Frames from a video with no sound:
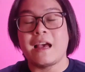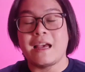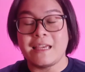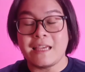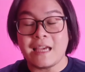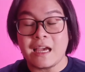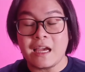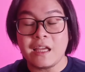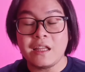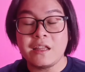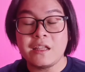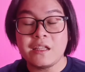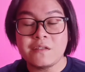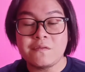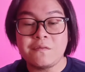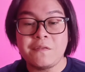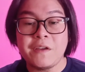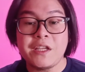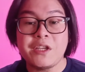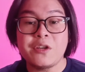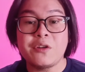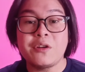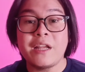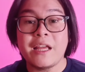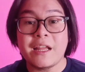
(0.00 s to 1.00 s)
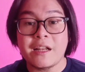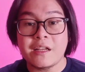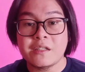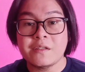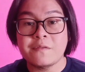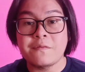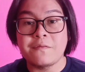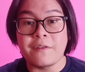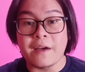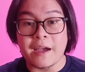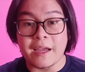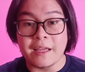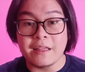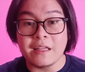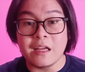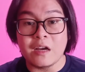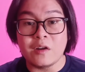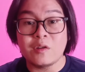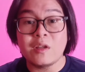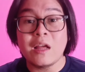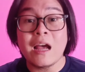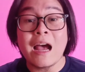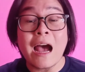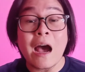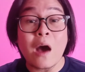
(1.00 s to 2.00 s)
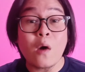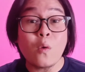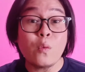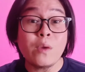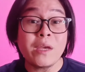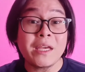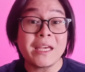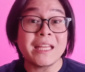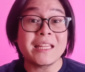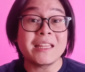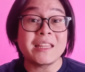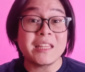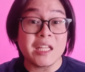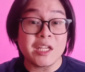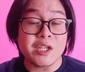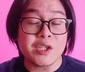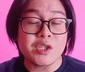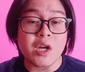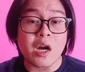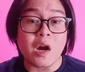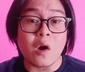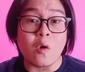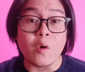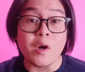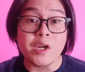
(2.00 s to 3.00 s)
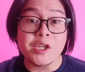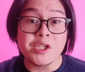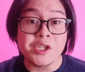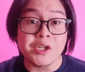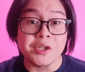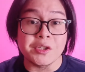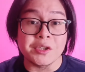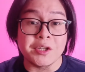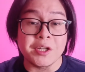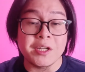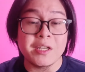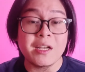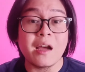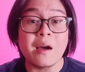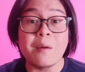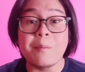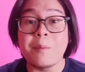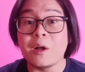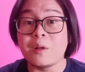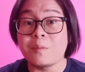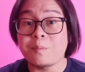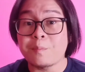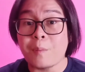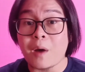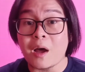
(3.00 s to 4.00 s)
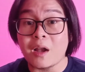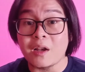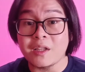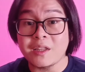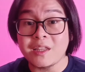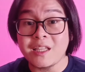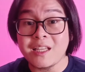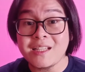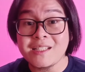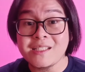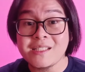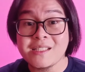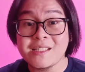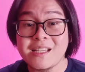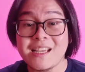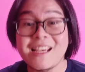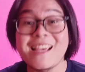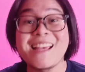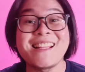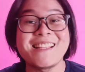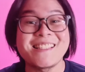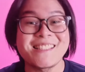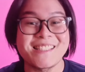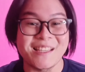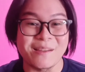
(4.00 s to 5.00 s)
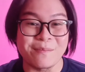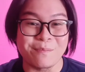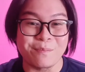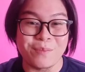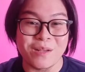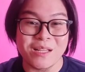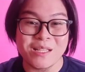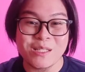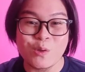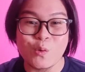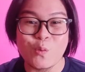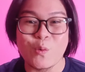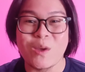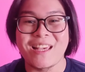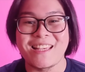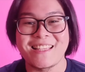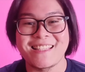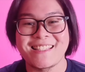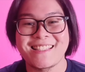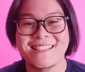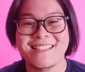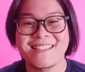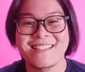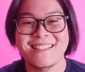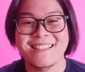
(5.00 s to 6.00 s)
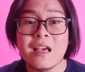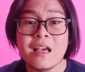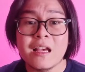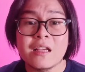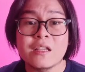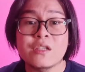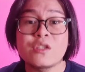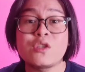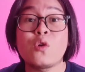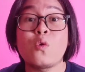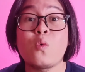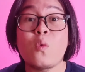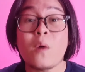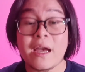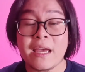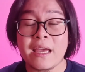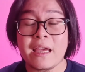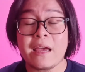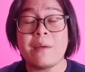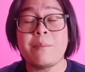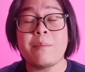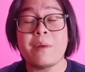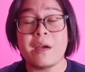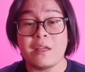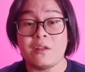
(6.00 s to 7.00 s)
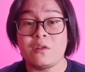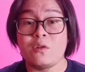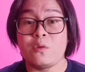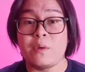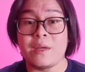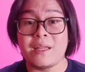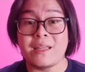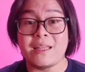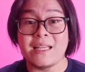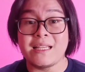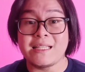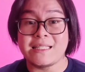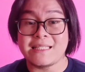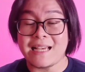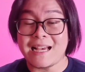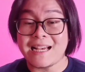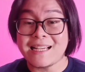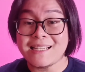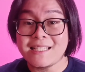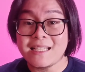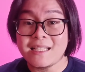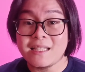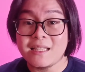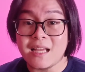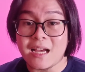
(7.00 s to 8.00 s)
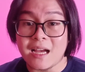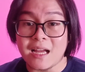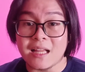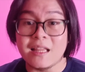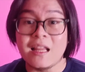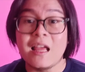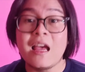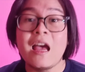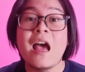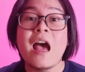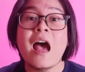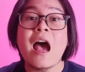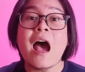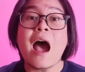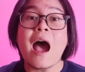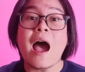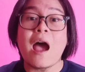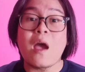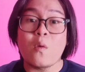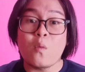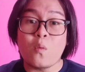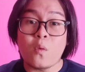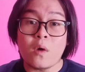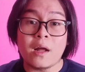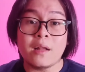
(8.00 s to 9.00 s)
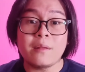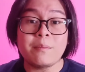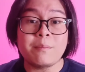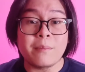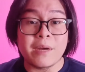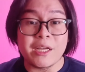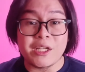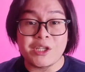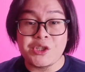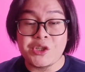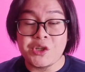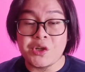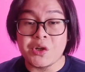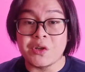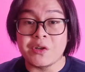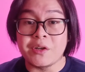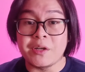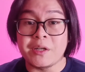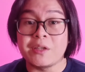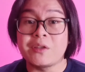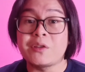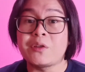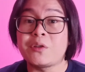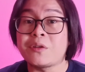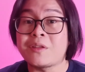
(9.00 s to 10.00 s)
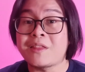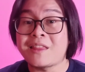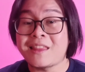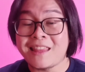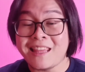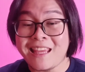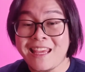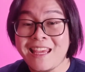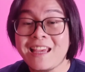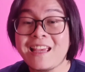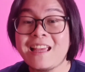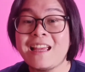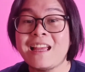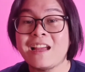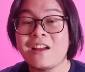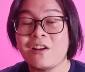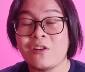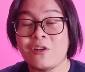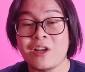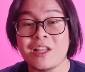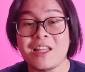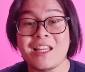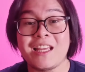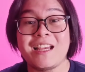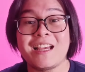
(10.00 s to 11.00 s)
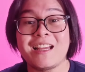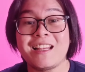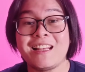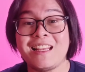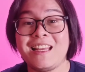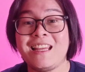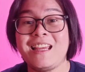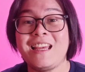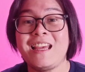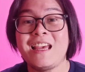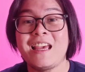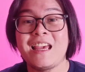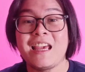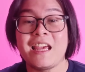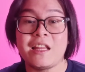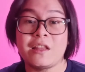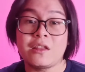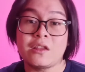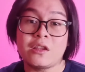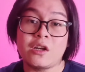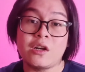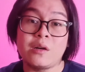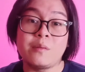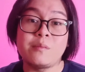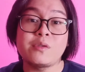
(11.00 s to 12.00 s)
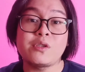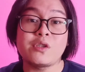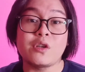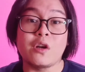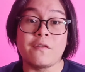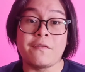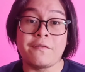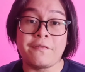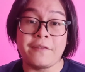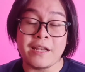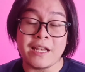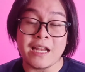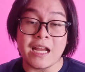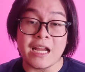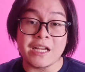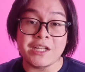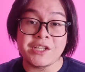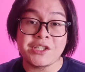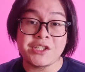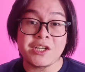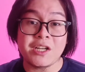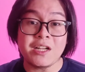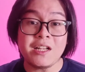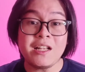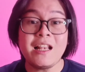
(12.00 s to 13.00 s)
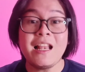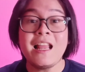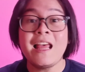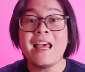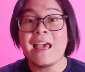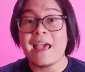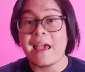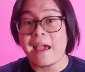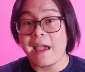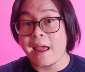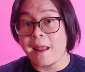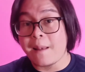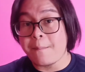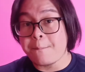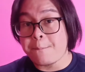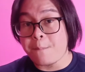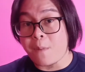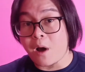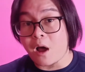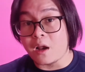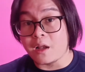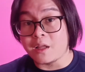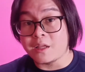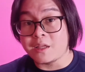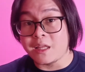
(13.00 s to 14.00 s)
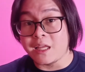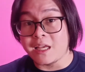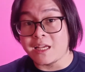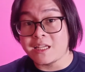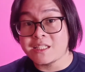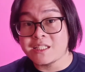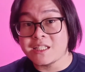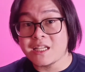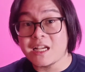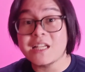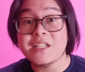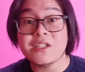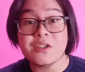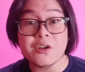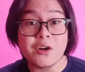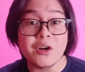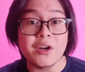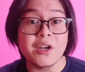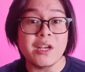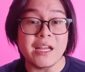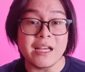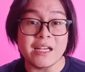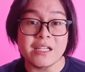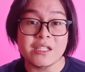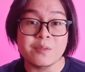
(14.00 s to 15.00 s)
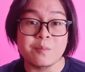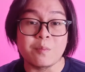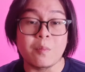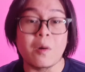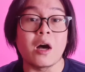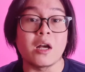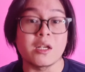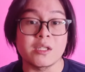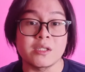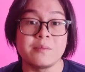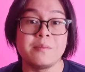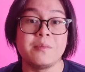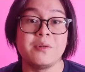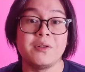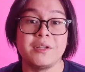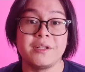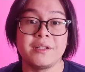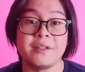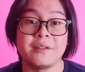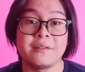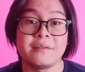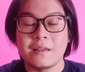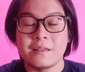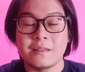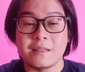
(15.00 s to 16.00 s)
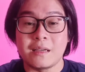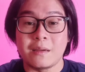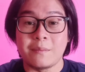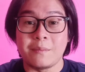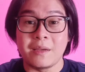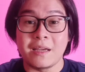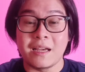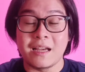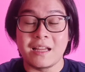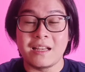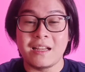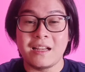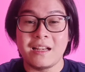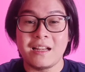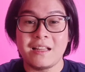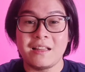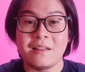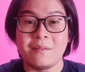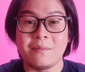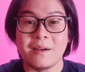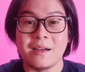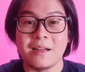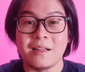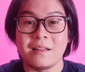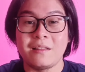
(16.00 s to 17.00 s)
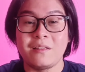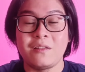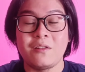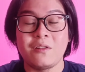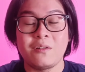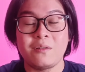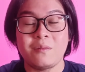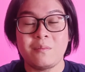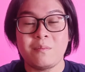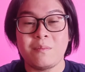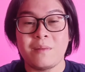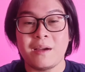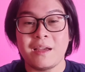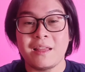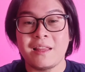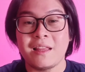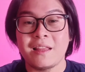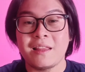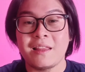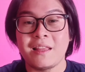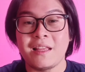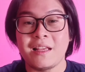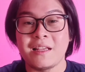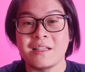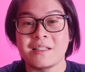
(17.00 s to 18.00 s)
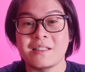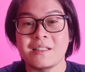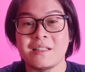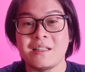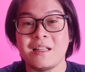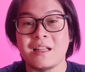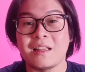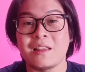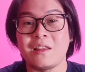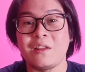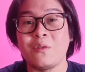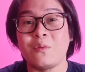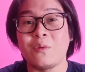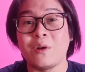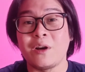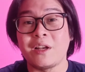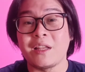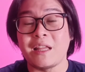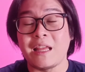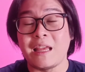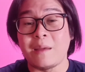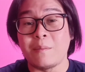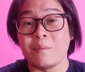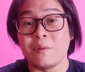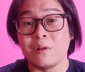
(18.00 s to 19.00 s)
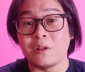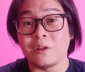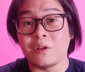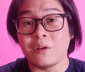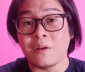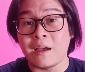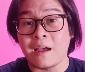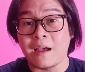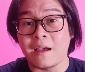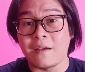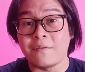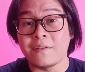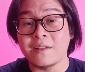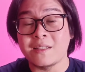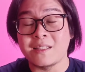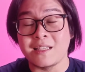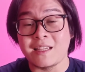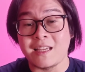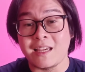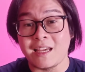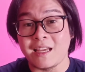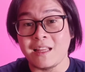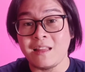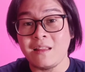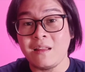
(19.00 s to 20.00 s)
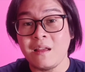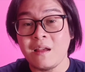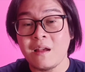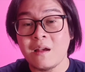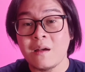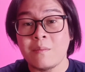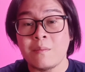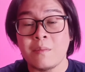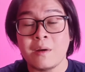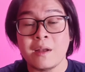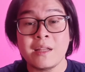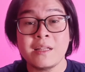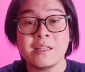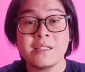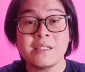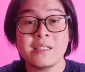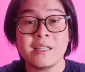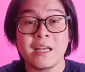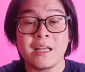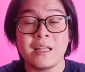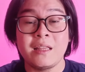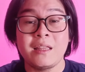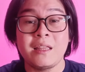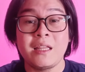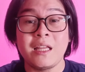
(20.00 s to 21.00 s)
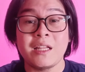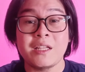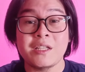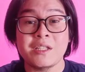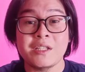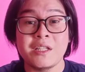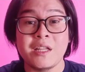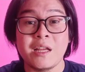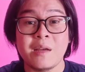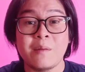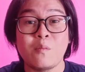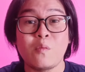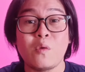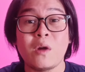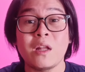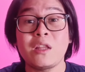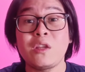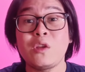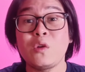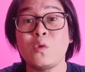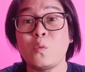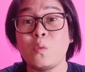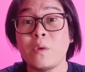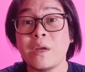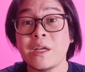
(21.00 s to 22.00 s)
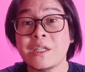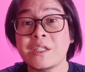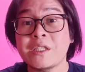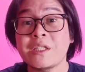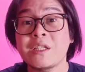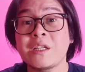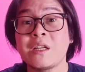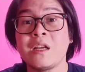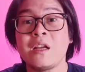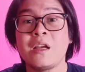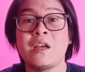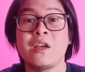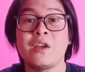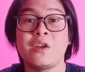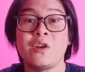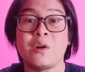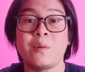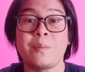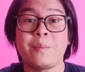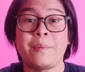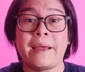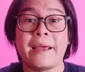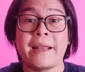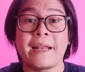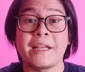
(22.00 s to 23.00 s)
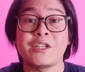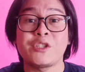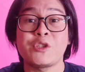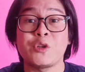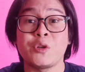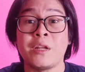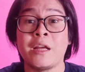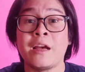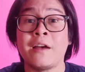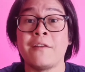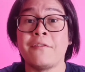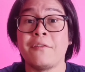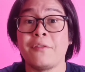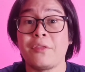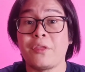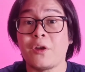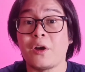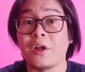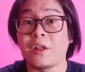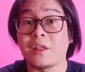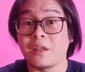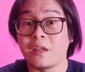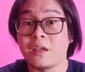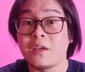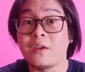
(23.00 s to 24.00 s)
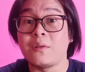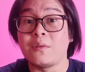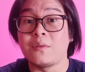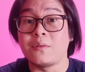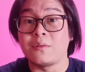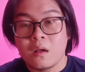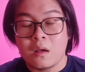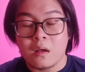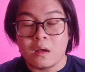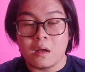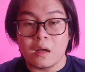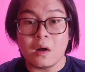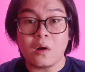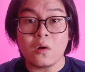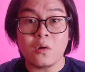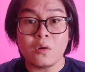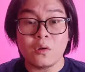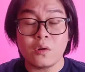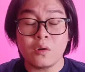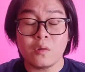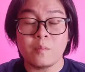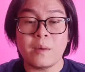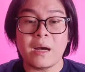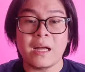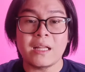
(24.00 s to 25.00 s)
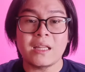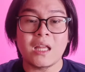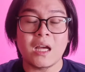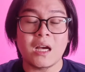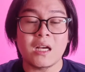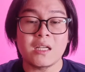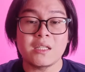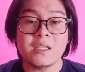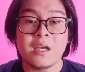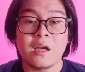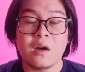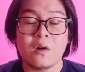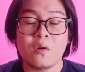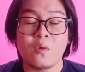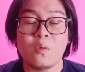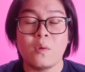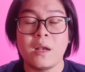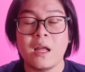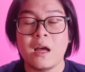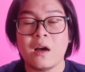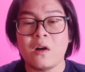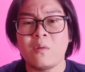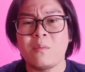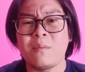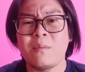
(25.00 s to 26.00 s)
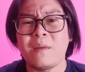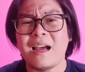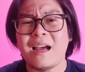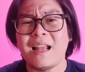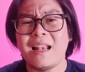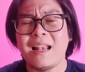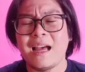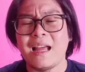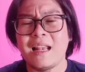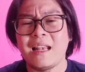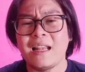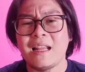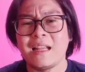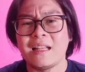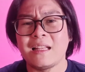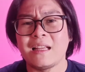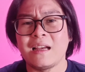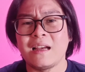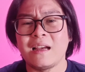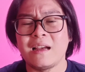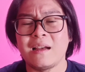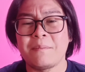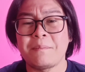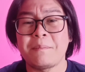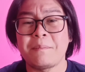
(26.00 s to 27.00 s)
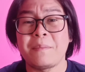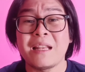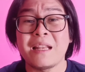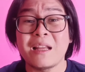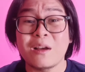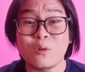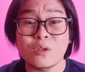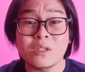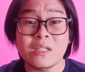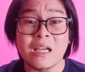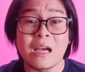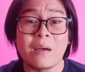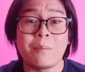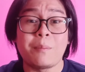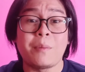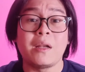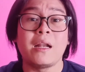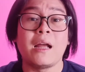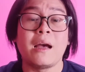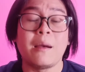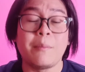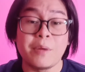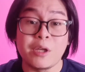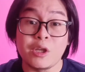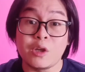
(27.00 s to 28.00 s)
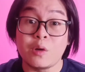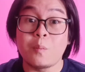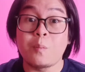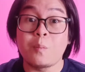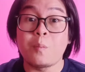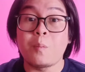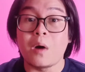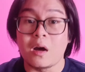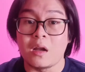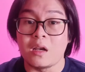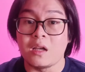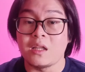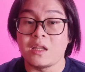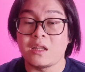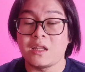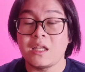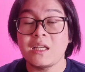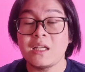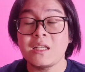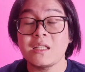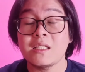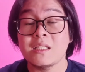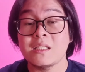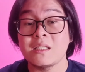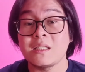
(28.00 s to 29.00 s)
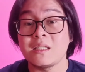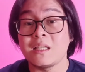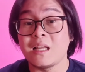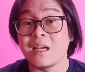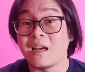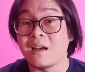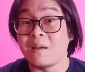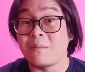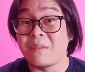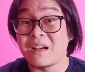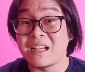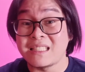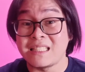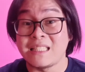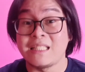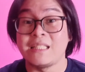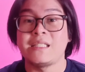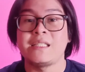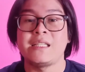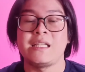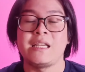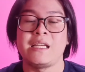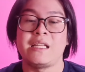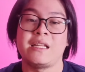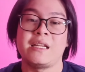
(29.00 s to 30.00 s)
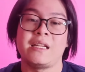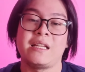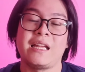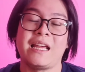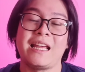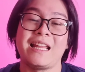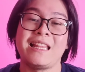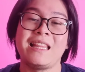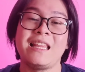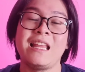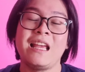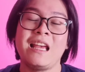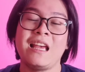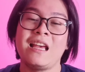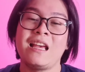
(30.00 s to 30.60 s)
Kaya in this video, let us find out how we can teach our children about politics in simplest ways. So why am I doing this? As a dad, I want my children to think critically in terms of financial and politics as early as possible. Sabi nga nila, di ba, don't buy the things that you weren't able to have as a kid but instead teach them what you wished your parents should have taught you. Ako nung bata kasi ako wala akong maalala na pinag-usapan namin yung politics na masinsinan. And